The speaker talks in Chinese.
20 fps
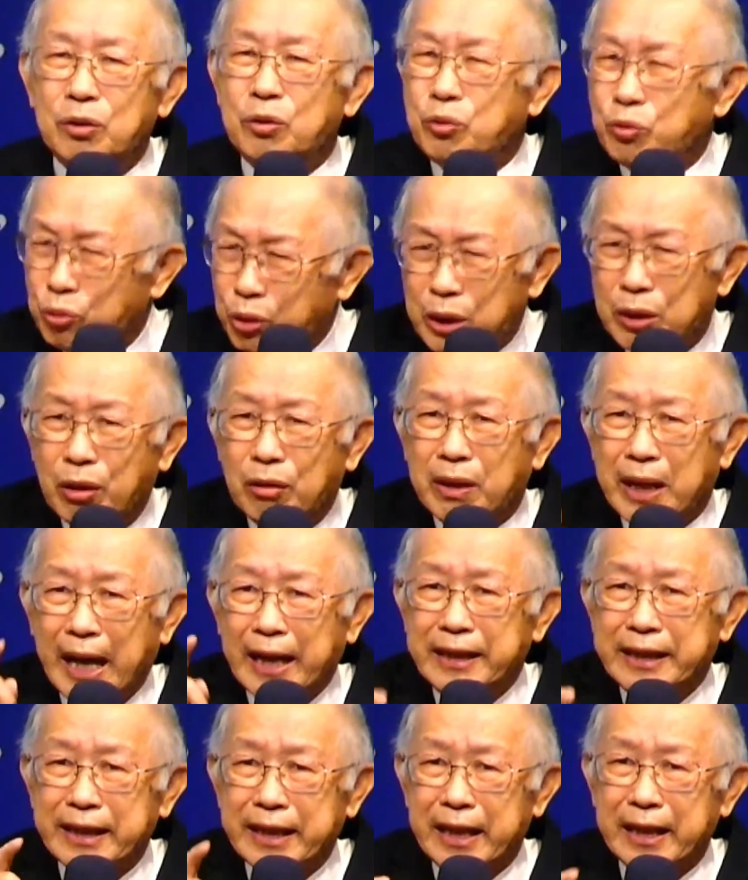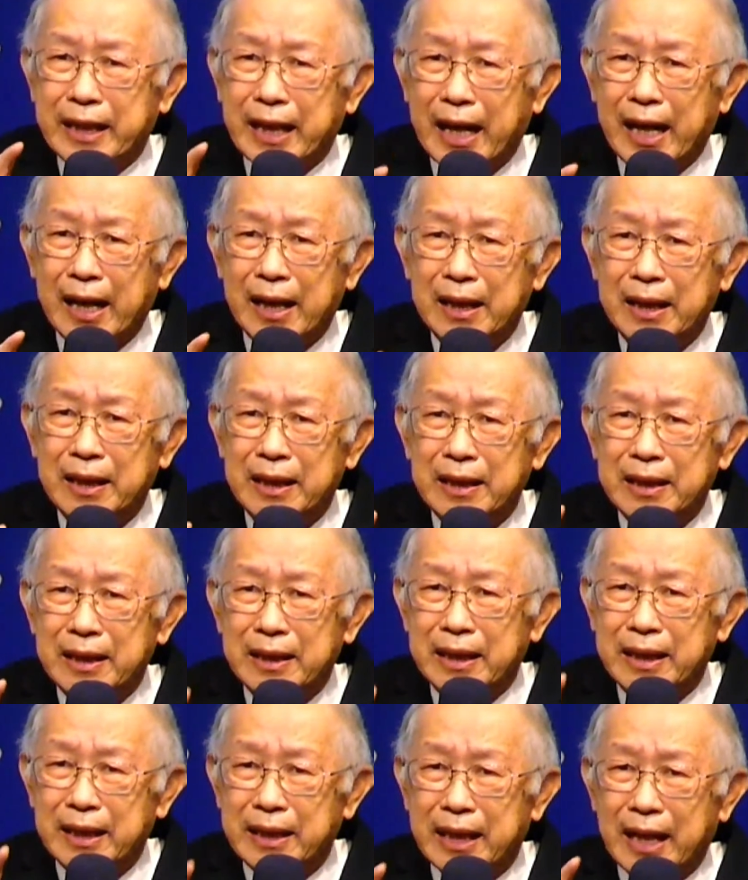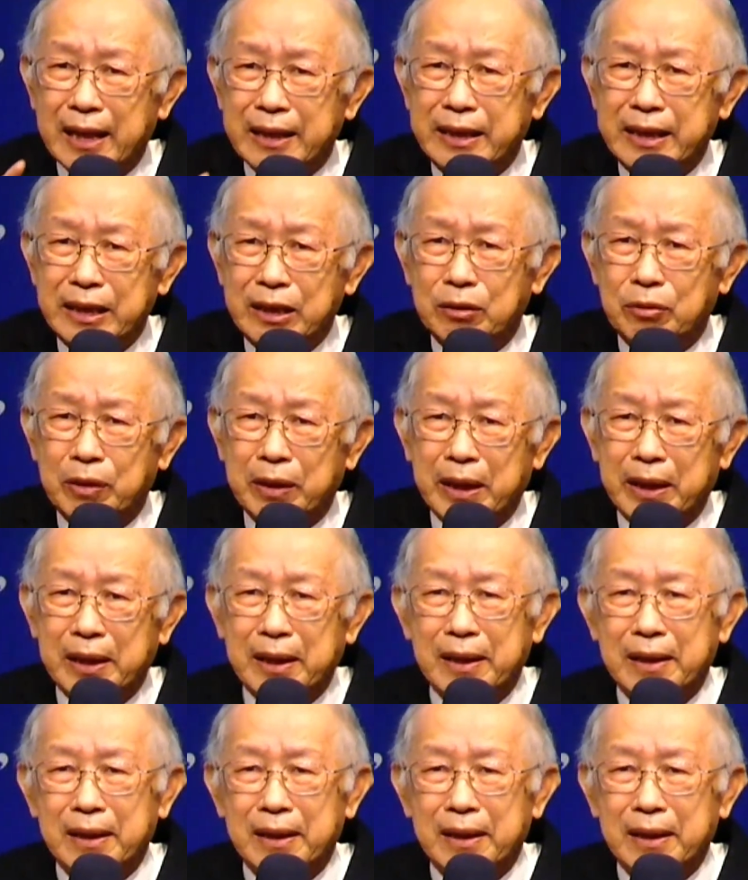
最后还是给他，给他机会。